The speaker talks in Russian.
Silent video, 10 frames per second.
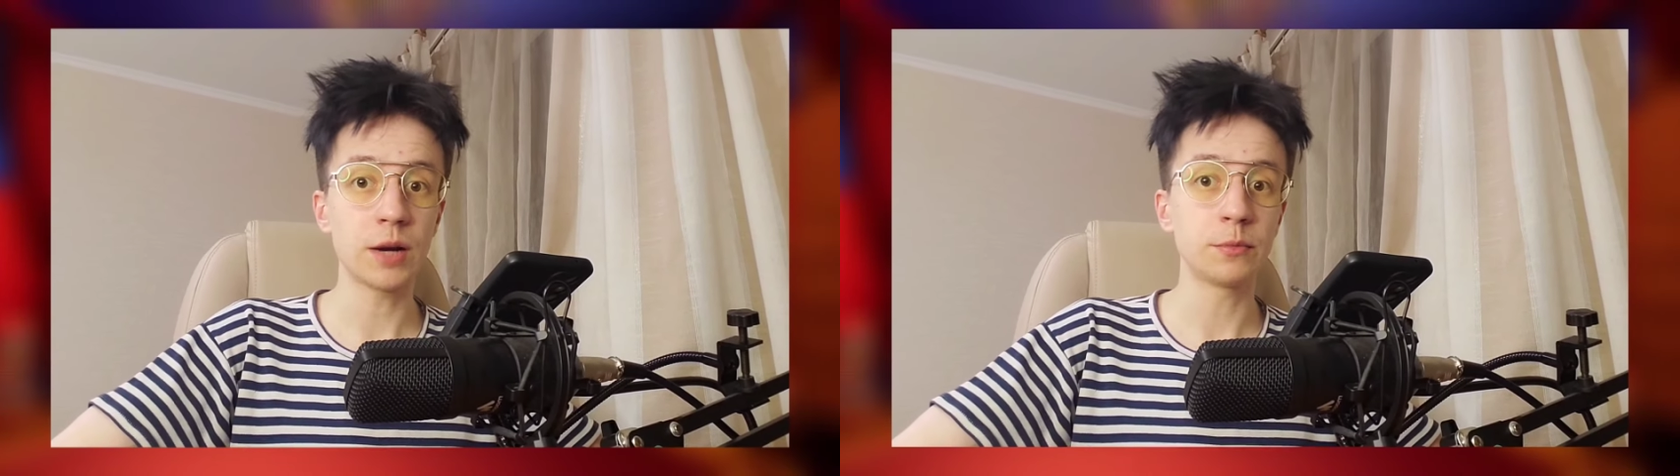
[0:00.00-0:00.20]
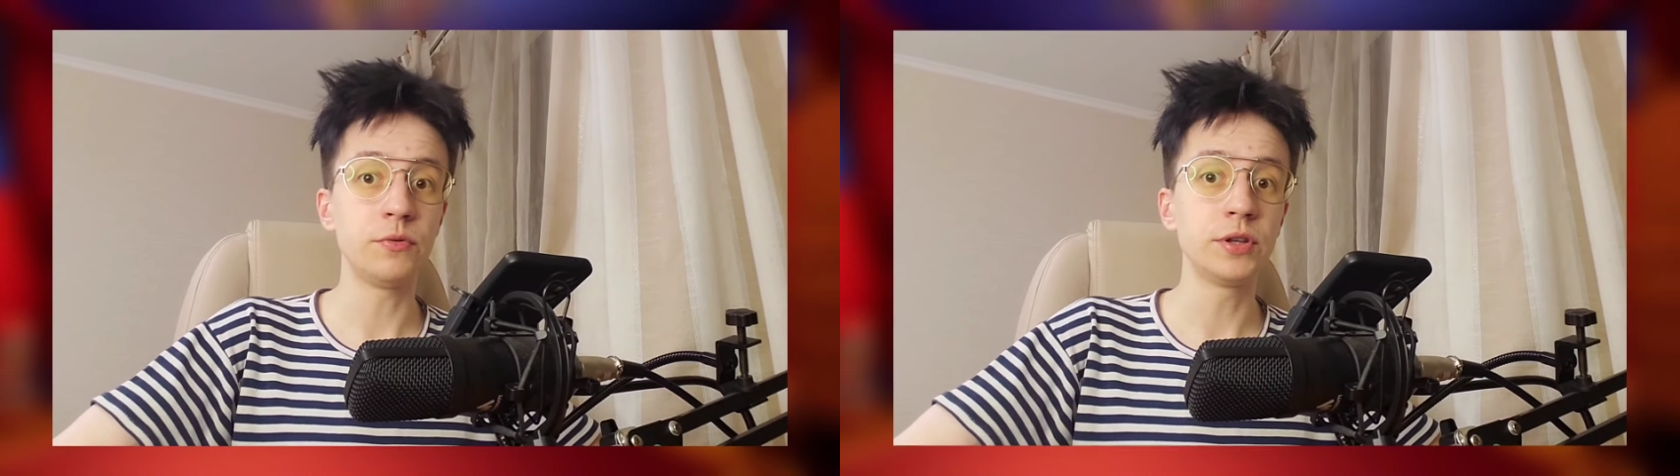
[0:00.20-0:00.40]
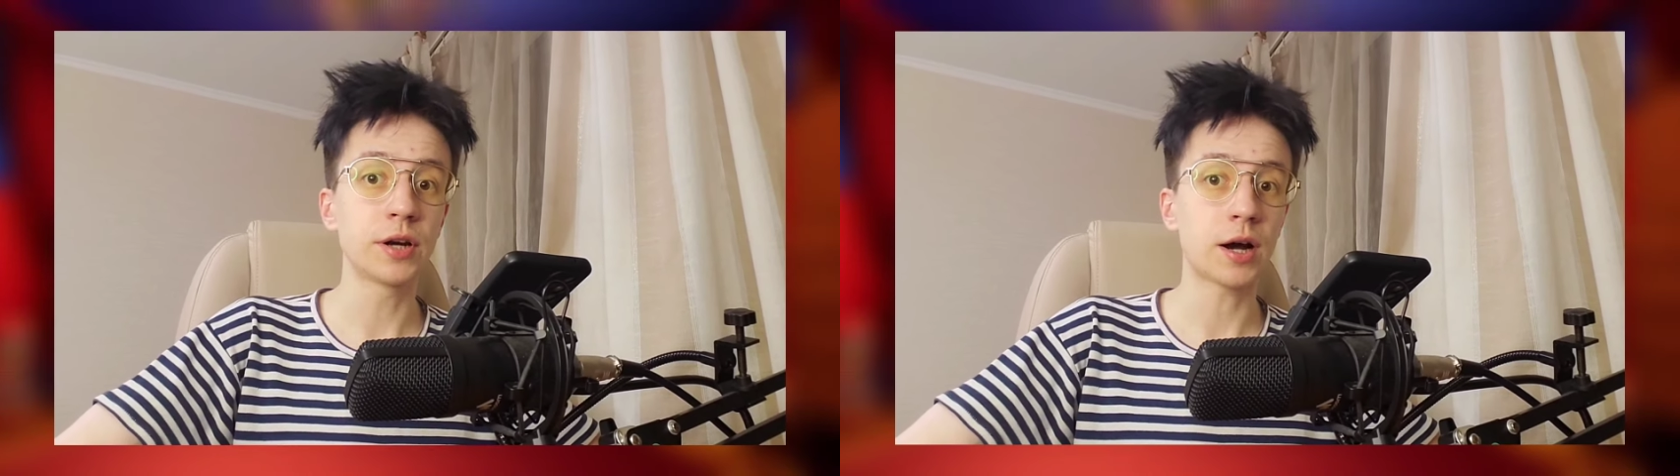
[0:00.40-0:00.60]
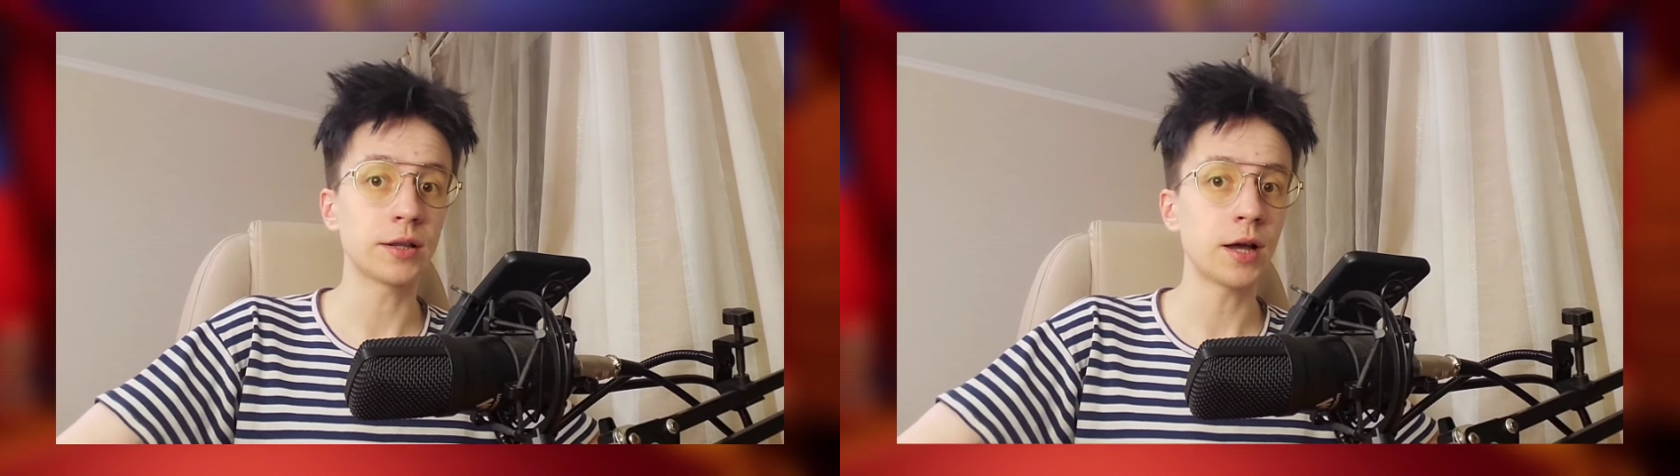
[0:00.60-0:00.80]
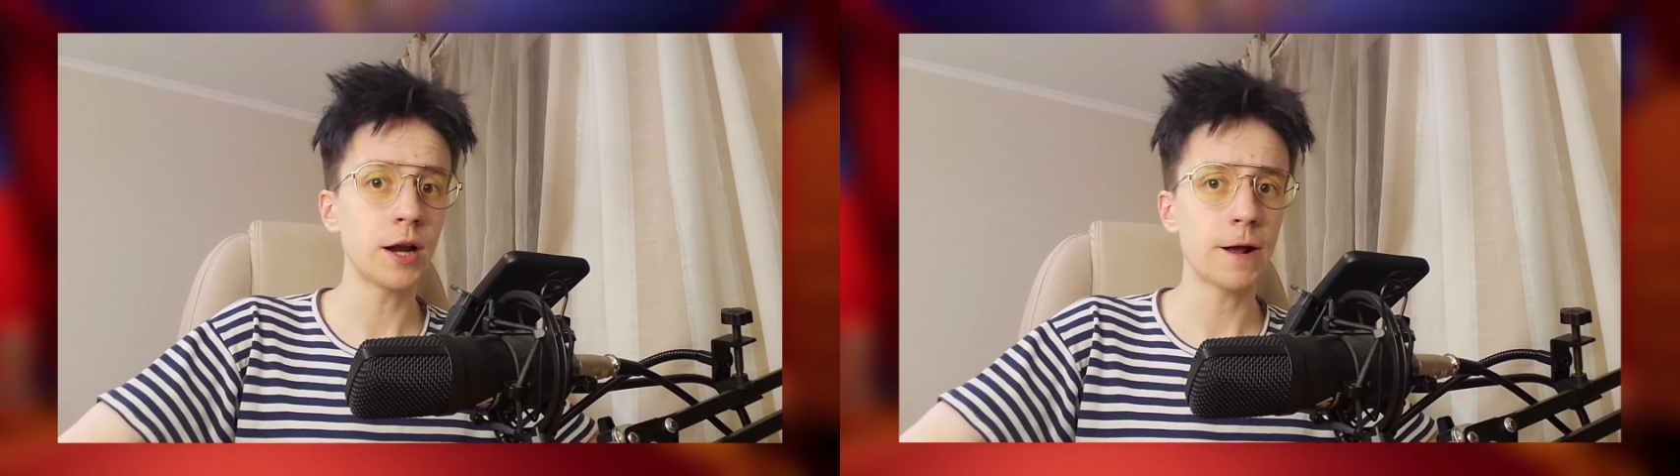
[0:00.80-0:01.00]

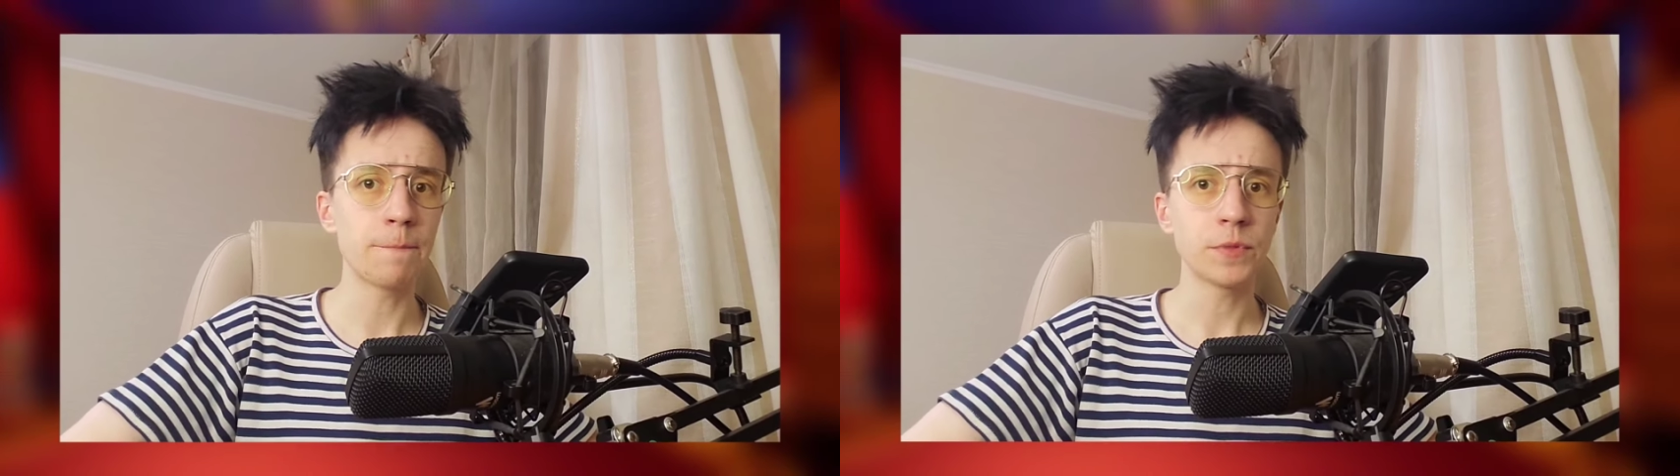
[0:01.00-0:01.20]
твиттер-канале